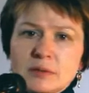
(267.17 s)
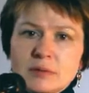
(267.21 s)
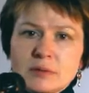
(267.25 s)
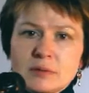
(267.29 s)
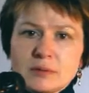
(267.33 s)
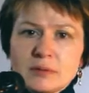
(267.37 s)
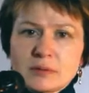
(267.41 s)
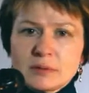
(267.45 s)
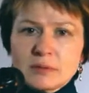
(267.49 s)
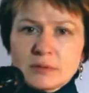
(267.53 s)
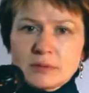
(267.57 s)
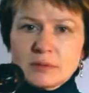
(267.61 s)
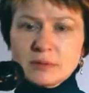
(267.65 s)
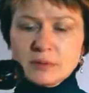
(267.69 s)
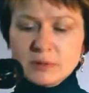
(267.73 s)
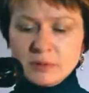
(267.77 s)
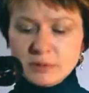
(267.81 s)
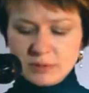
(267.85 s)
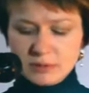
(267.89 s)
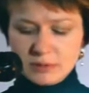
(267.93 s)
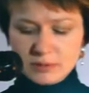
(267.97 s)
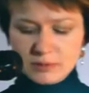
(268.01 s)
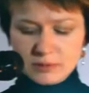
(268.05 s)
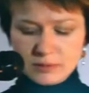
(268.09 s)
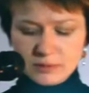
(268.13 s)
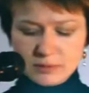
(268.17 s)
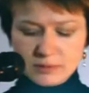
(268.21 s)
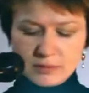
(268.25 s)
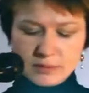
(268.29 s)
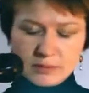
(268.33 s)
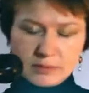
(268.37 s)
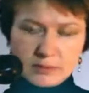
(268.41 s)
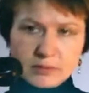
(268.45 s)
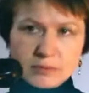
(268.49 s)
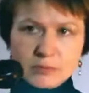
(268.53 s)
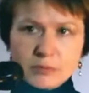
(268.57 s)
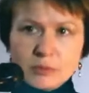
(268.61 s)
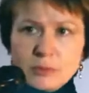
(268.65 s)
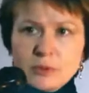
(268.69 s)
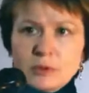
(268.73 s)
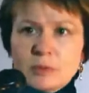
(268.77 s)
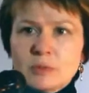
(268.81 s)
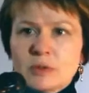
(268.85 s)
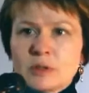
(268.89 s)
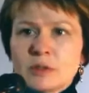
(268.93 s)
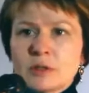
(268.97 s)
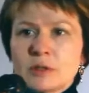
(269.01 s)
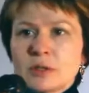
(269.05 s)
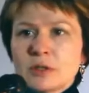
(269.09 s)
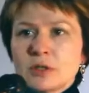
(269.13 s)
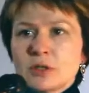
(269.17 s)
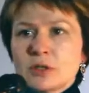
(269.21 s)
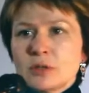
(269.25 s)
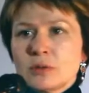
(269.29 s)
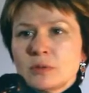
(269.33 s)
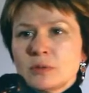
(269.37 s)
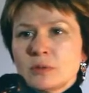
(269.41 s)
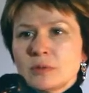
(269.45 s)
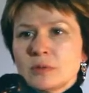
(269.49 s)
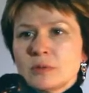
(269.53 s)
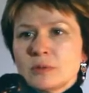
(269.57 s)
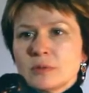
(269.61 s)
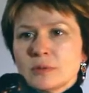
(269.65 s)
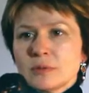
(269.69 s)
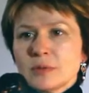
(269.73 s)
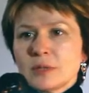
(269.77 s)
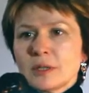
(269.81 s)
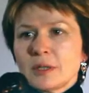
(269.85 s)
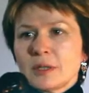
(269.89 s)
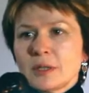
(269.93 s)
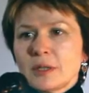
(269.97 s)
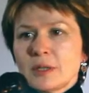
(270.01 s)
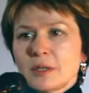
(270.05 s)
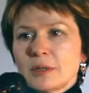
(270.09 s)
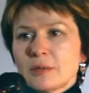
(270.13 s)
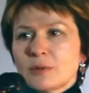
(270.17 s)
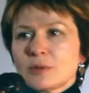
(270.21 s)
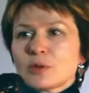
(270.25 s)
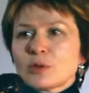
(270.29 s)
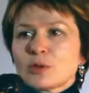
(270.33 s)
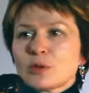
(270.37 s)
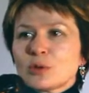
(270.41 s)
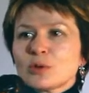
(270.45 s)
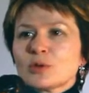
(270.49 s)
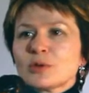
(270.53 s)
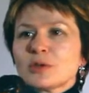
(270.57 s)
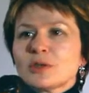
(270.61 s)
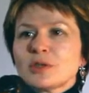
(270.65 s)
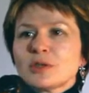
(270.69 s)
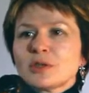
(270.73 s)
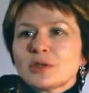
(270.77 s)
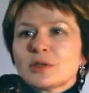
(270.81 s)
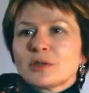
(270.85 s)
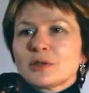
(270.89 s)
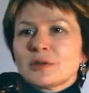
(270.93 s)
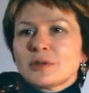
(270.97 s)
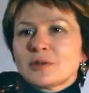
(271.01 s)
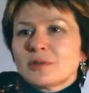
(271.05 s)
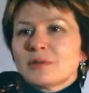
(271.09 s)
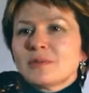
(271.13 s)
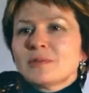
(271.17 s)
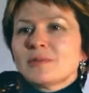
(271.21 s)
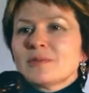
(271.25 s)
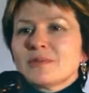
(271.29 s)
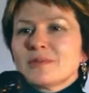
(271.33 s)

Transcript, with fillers: э, в общем-то, и начну вот кто слышал,